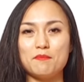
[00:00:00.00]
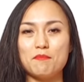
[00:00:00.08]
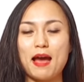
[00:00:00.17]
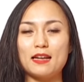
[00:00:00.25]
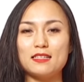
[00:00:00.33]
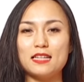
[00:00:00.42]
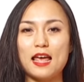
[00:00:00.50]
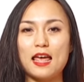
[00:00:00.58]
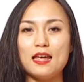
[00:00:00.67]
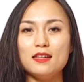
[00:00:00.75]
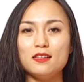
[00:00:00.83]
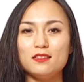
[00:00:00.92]
bạn
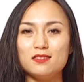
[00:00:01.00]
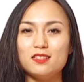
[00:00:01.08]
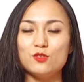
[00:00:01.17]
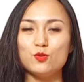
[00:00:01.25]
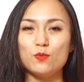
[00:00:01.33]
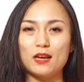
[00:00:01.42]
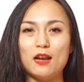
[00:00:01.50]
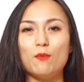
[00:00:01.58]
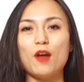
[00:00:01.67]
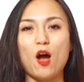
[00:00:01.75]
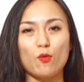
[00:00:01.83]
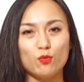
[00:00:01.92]
sẽ sử dụng cái lòng
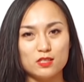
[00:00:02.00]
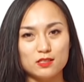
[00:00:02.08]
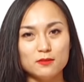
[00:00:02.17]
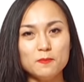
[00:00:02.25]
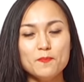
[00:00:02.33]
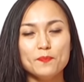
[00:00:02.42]
đỏ của trứng